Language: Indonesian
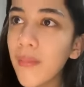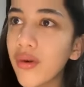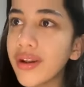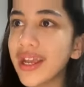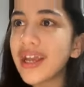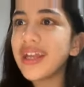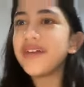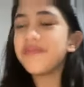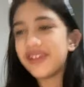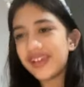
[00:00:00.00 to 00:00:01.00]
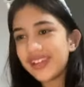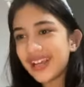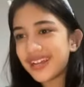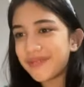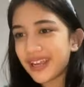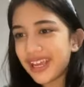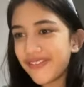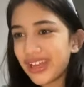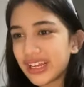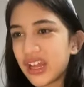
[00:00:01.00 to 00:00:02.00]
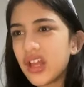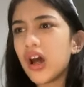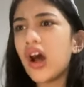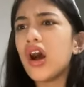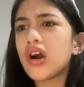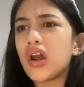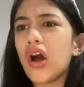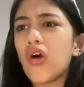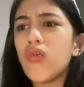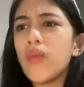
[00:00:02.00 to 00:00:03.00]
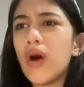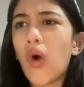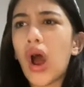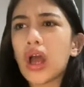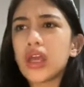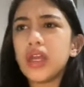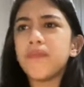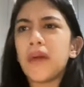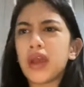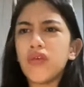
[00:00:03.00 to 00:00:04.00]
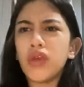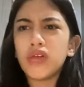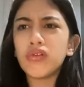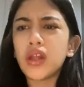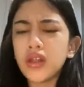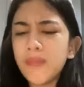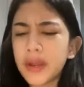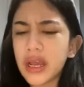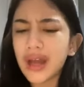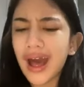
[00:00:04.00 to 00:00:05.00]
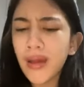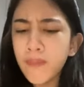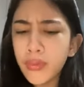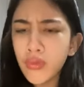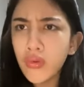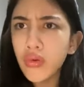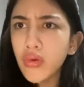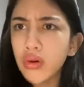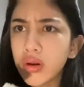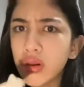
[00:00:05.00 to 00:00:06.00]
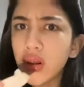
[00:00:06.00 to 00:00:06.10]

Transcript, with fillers: boneka yang menyedihkan pakai wig ah kalau aku bawain pakai wig itu nanti pada kabur